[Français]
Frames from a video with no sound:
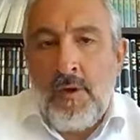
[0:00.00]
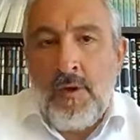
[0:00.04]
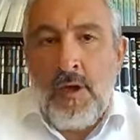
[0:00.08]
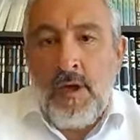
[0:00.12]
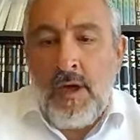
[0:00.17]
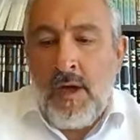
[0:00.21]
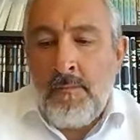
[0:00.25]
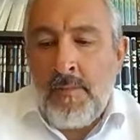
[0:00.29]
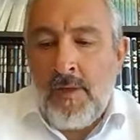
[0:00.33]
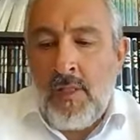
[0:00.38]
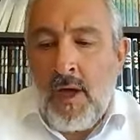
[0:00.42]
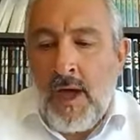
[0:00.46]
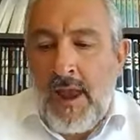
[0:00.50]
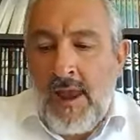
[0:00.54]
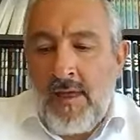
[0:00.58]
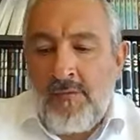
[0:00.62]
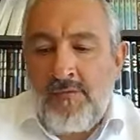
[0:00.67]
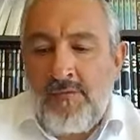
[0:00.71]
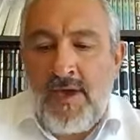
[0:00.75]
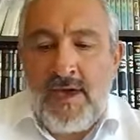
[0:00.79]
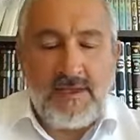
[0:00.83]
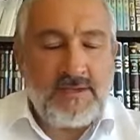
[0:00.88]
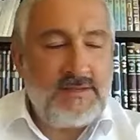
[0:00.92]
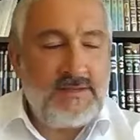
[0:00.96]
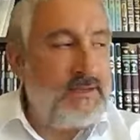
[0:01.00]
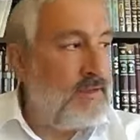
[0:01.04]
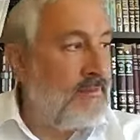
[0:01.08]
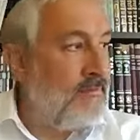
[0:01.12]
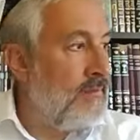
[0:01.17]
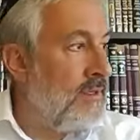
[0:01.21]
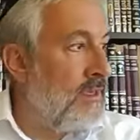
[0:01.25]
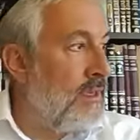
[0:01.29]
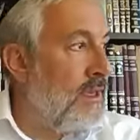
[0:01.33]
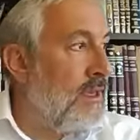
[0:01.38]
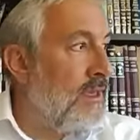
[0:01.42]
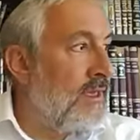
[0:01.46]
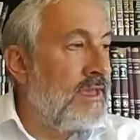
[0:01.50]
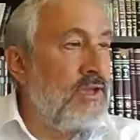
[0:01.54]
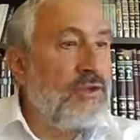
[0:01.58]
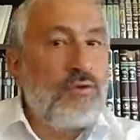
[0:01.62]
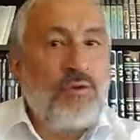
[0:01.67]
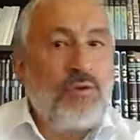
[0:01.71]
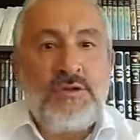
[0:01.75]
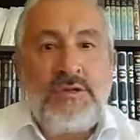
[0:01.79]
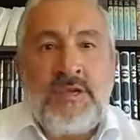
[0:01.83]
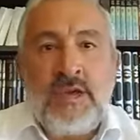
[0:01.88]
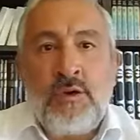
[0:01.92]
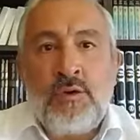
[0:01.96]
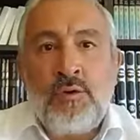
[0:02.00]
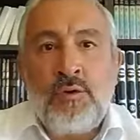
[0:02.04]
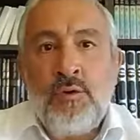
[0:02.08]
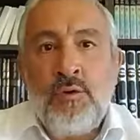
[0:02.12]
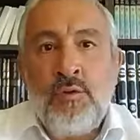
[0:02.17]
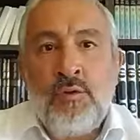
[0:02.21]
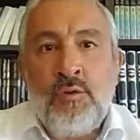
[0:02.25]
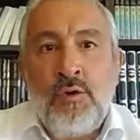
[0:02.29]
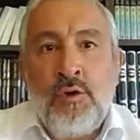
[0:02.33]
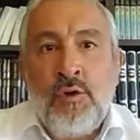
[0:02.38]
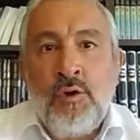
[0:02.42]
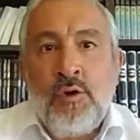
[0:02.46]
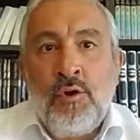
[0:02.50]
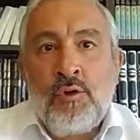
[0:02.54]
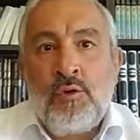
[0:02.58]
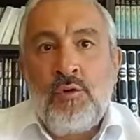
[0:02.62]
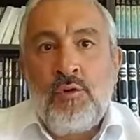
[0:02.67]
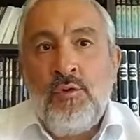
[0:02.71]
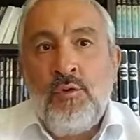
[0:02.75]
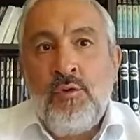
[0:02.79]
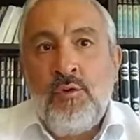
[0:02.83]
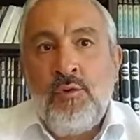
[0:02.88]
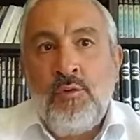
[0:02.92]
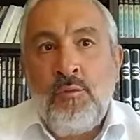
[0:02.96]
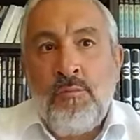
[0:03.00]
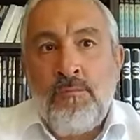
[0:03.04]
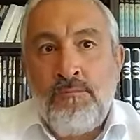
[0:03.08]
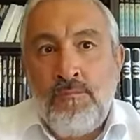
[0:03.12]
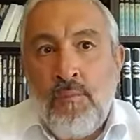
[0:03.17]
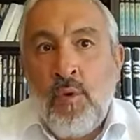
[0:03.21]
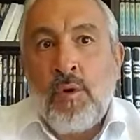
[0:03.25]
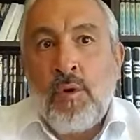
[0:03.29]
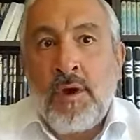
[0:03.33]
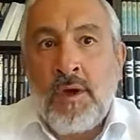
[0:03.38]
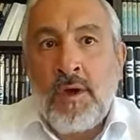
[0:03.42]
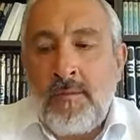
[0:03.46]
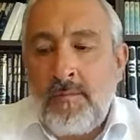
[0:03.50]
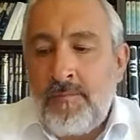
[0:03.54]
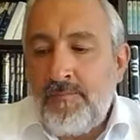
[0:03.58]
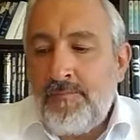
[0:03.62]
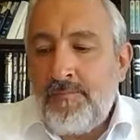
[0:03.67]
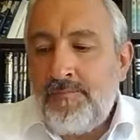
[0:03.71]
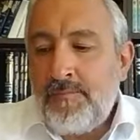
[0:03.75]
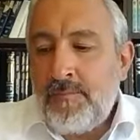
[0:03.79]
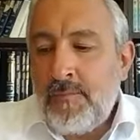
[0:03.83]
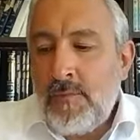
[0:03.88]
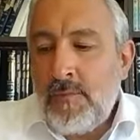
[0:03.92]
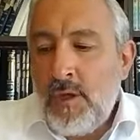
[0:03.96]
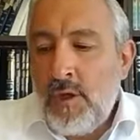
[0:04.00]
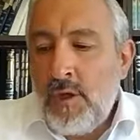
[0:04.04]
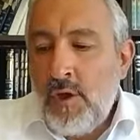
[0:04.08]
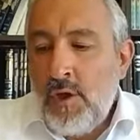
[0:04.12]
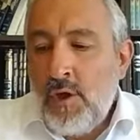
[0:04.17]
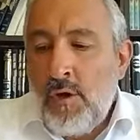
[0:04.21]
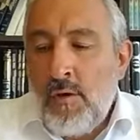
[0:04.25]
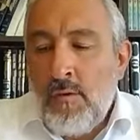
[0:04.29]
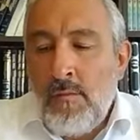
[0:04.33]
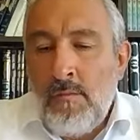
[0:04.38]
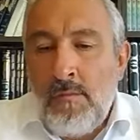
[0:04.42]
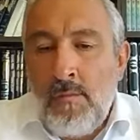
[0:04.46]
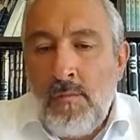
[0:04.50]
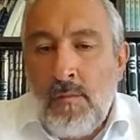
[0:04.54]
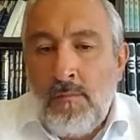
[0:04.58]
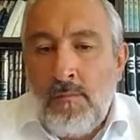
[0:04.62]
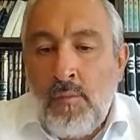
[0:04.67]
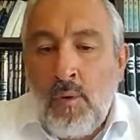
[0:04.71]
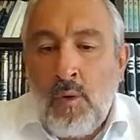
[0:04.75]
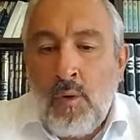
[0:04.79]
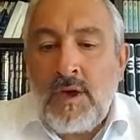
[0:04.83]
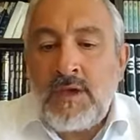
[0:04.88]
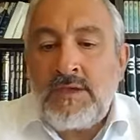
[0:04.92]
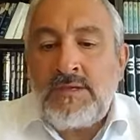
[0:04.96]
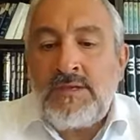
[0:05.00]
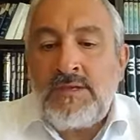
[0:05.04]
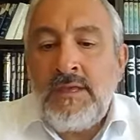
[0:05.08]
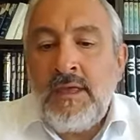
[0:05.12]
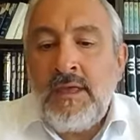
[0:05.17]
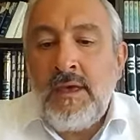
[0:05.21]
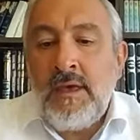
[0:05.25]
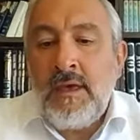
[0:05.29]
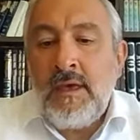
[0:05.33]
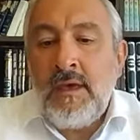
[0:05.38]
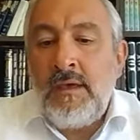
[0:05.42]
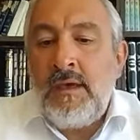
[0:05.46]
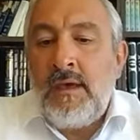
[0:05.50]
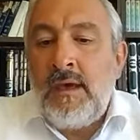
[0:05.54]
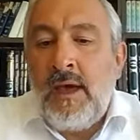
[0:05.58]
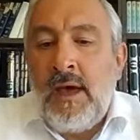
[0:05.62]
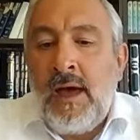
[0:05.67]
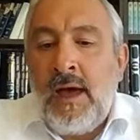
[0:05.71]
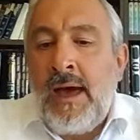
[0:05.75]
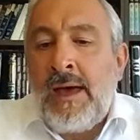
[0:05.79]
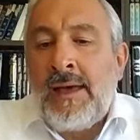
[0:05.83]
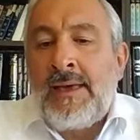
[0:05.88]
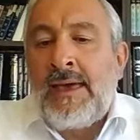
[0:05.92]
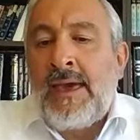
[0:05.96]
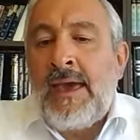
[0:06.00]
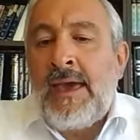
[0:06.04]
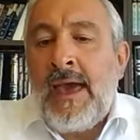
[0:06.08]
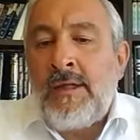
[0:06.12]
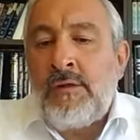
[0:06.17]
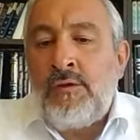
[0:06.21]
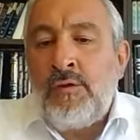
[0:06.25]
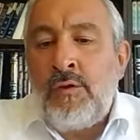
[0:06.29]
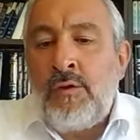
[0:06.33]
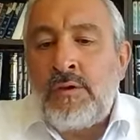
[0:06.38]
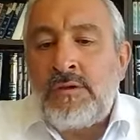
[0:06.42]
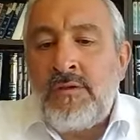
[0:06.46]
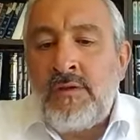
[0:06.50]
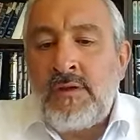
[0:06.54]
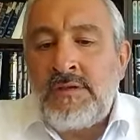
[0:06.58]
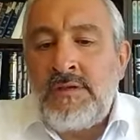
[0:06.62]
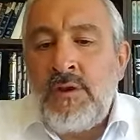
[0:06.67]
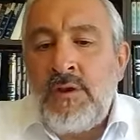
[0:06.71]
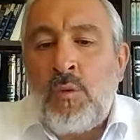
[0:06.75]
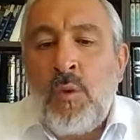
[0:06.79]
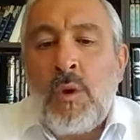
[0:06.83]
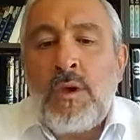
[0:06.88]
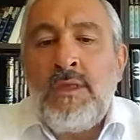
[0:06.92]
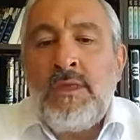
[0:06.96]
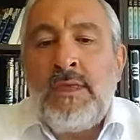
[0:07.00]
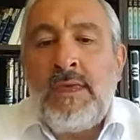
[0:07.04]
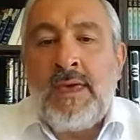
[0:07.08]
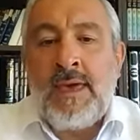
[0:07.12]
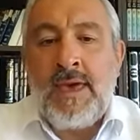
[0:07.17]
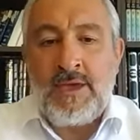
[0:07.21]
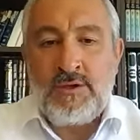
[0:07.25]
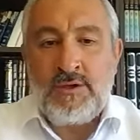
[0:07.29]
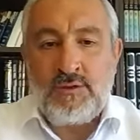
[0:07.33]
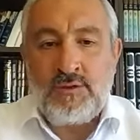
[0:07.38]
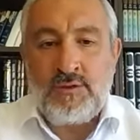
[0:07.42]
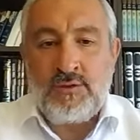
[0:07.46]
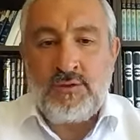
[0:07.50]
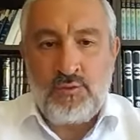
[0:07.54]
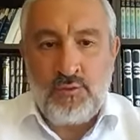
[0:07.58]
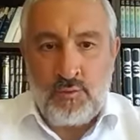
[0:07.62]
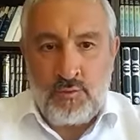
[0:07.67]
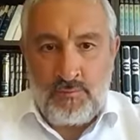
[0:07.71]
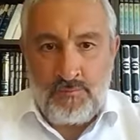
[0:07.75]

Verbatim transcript: Maintenant, à l'inverse, qu'est-ce que c'est que, Boré Boré, c'est un créateur. C'est quoi une création